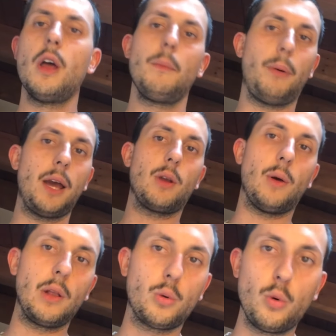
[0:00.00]
Poi
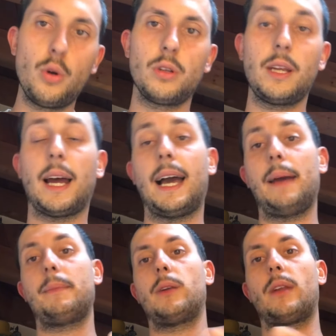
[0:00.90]
qualcuno dirà eh
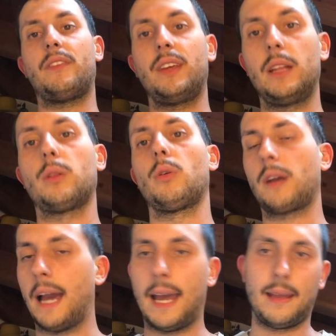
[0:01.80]
ma non ha vinto,
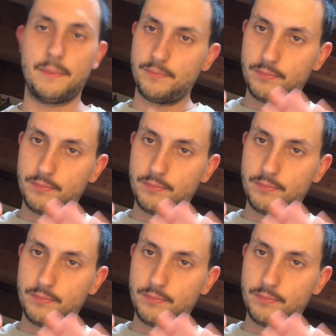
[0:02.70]
ok,